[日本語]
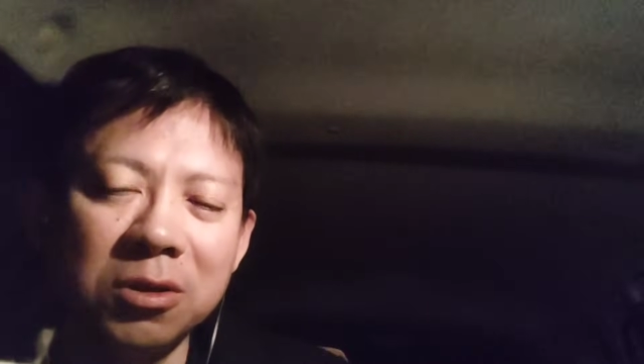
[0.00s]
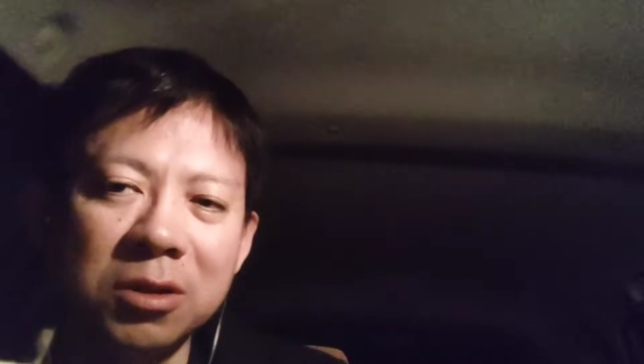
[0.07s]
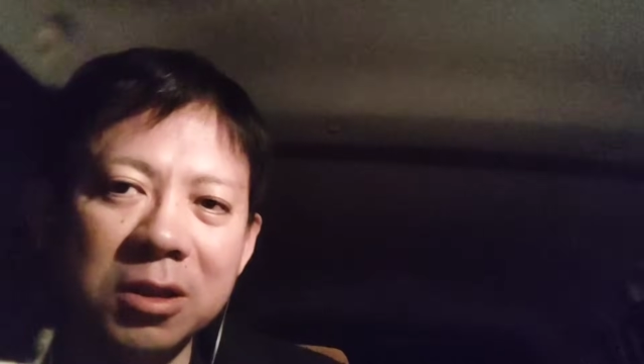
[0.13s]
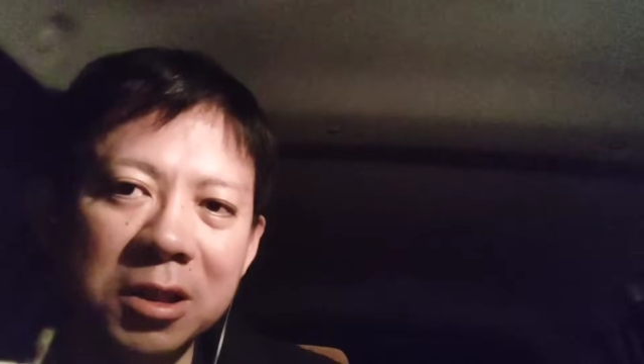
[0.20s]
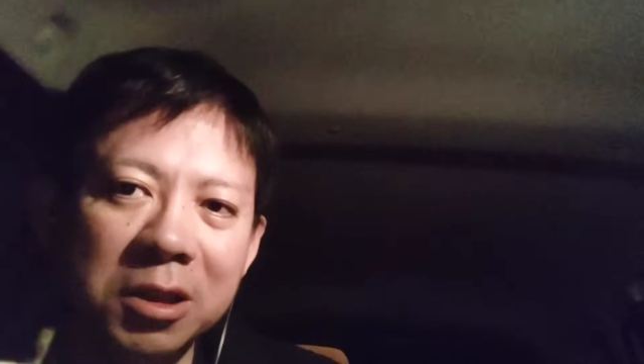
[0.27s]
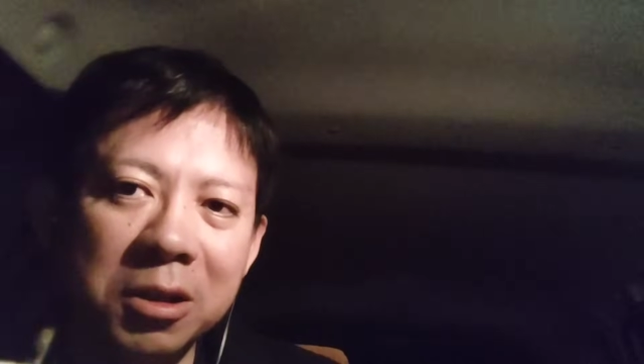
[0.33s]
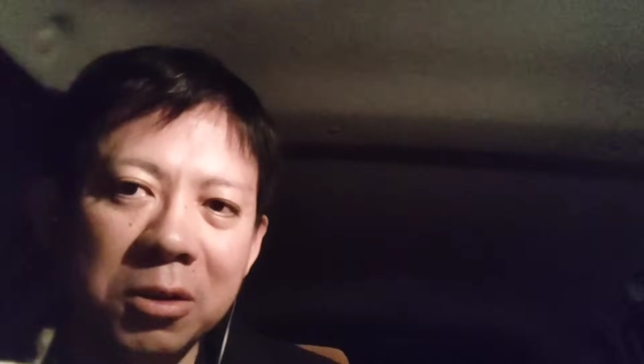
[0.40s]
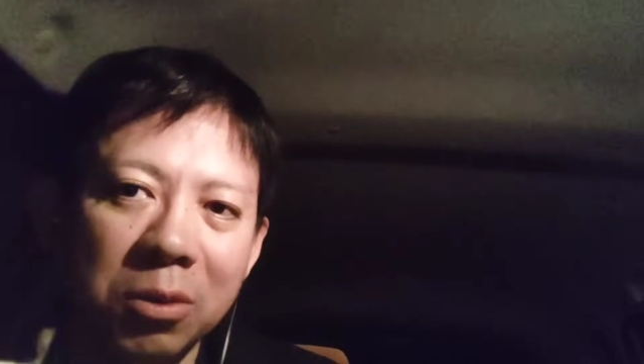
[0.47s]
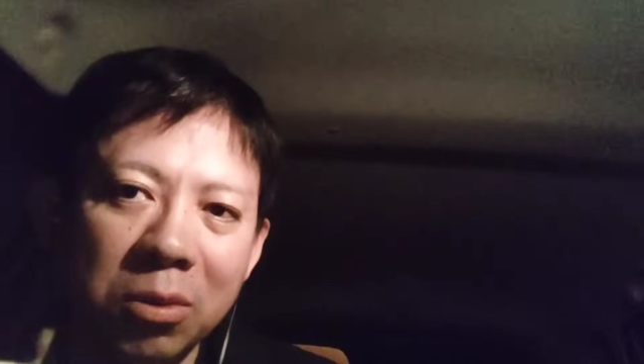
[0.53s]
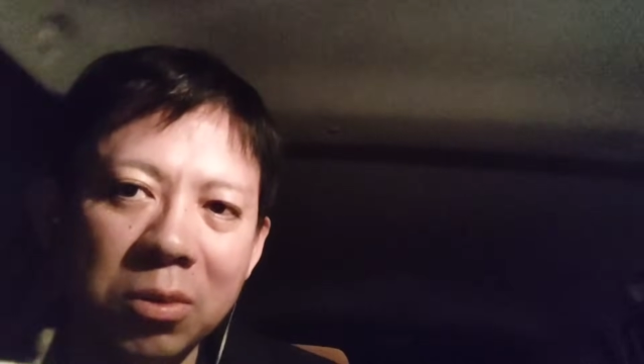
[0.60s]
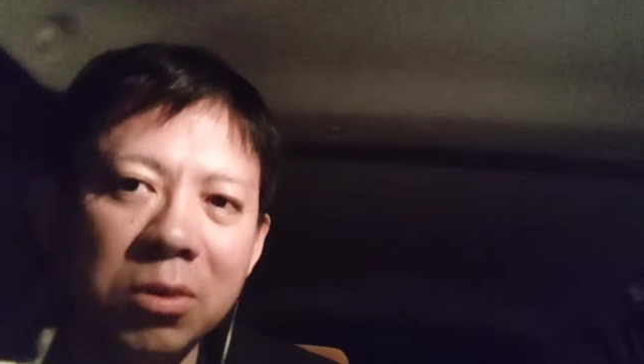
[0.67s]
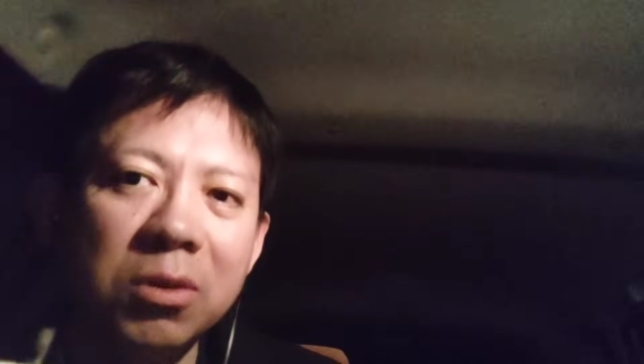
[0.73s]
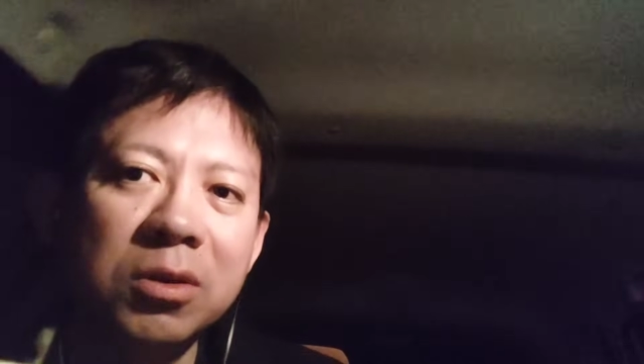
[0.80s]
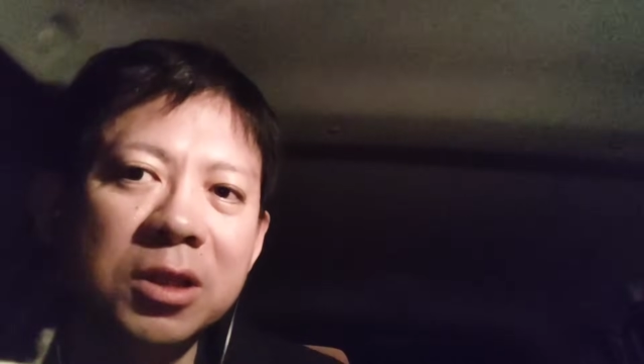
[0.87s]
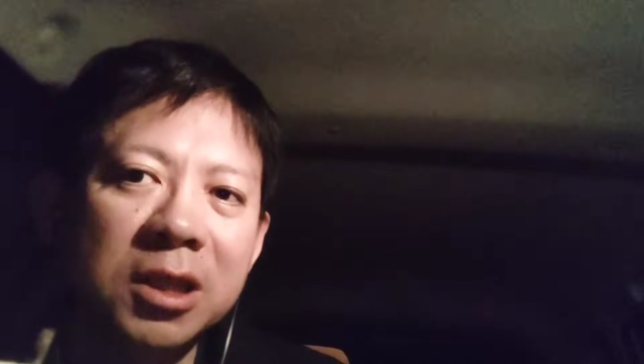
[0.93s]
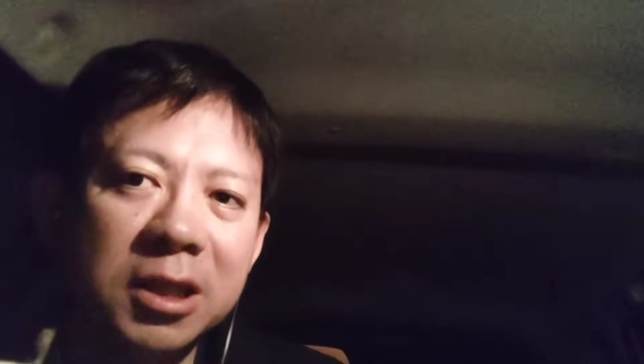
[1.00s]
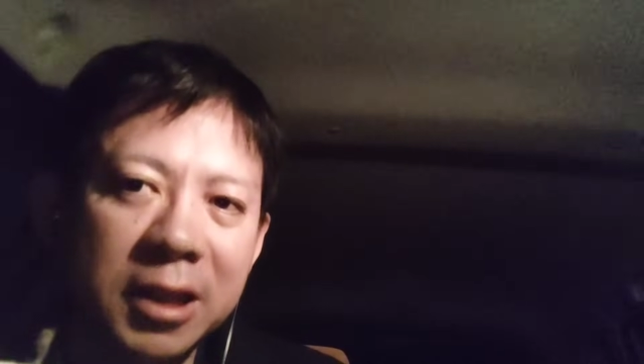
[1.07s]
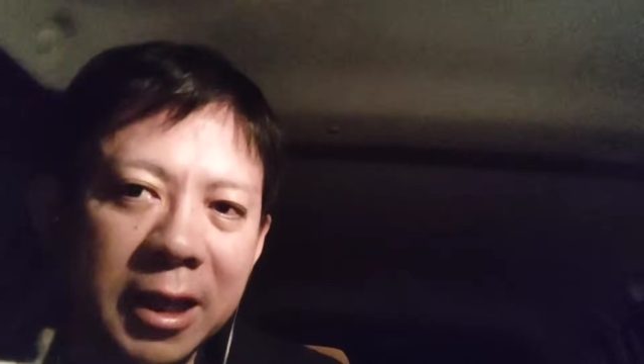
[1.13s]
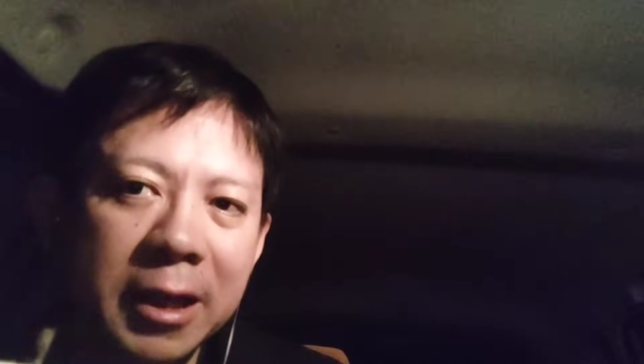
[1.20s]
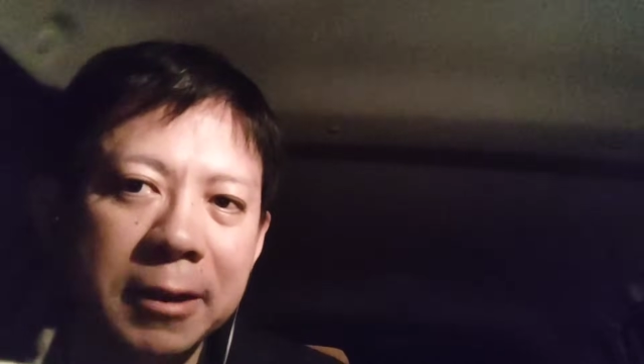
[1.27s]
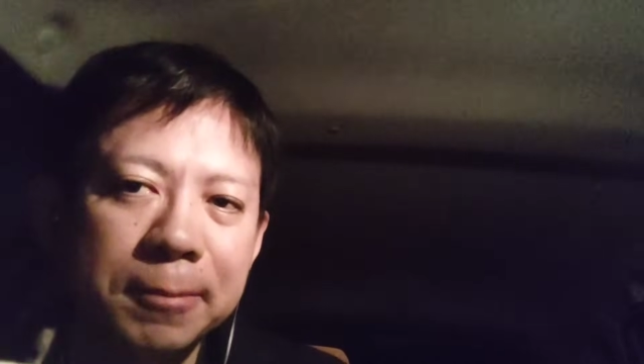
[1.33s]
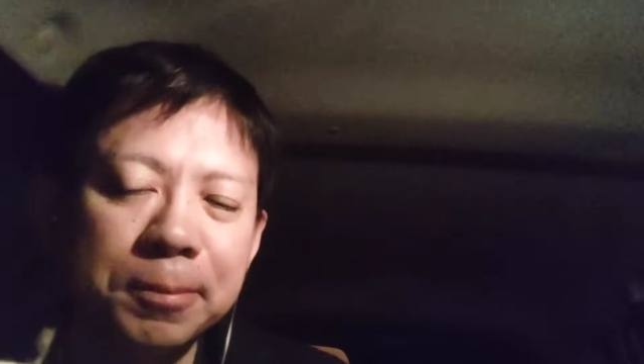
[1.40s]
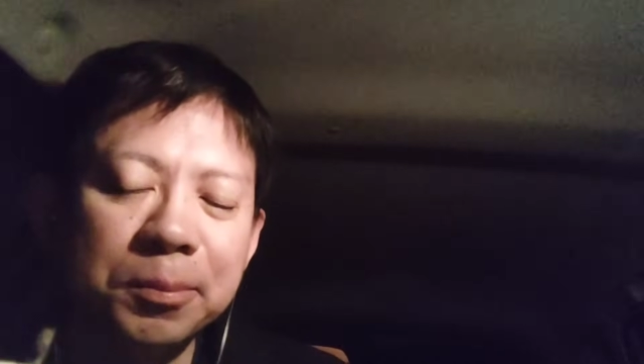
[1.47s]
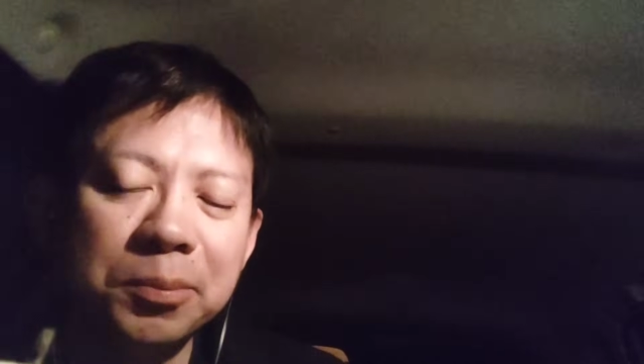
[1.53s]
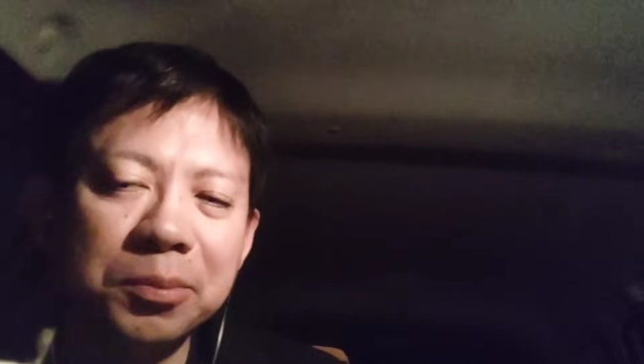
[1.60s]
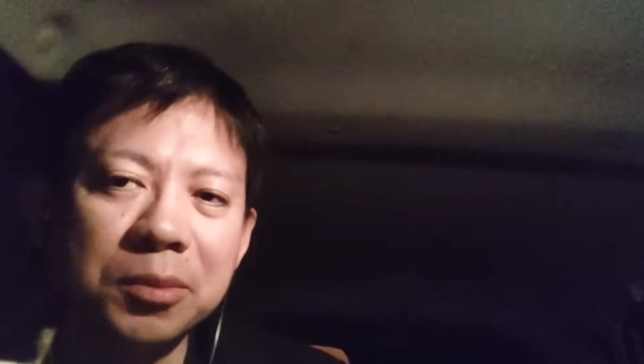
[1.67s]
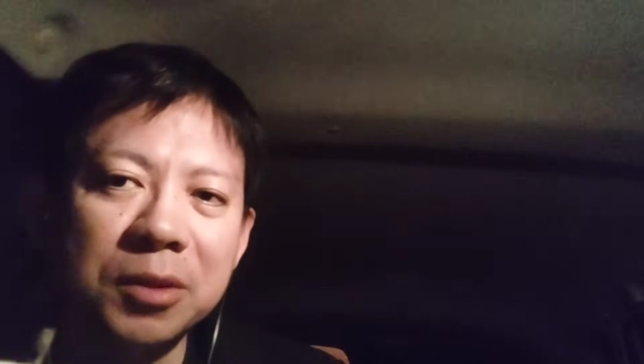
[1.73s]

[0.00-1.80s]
得に応じて、